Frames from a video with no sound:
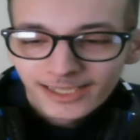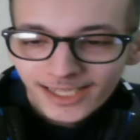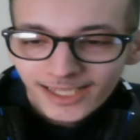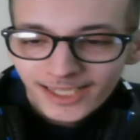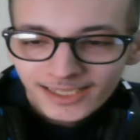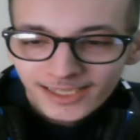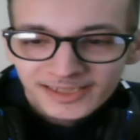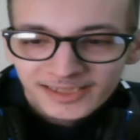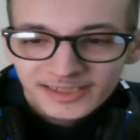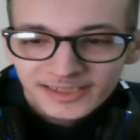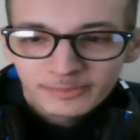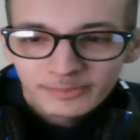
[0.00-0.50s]

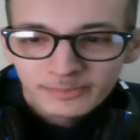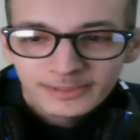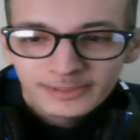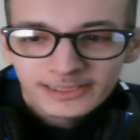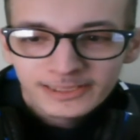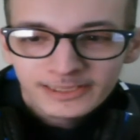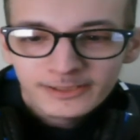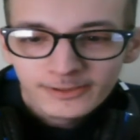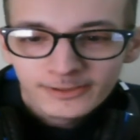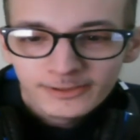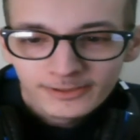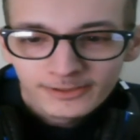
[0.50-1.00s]
Hand
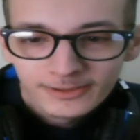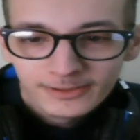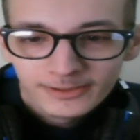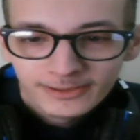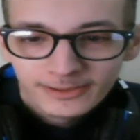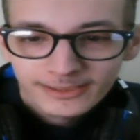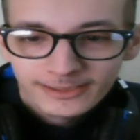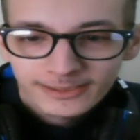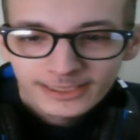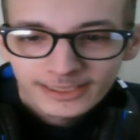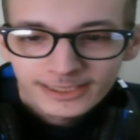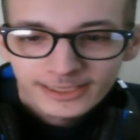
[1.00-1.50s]
spinner.
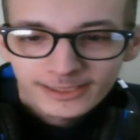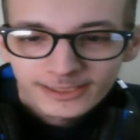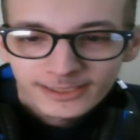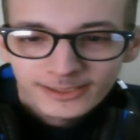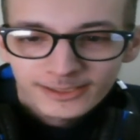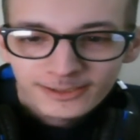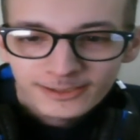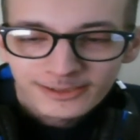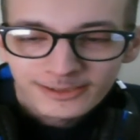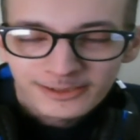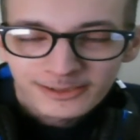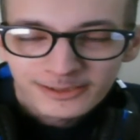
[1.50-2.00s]

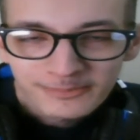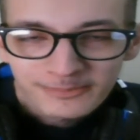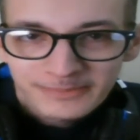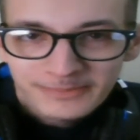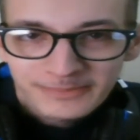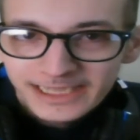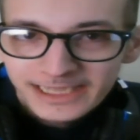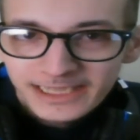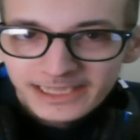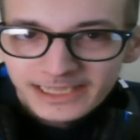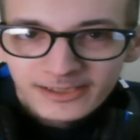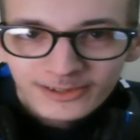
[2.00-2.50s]
La
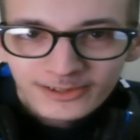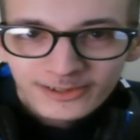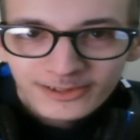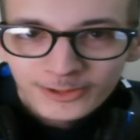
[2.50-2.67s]
meilleure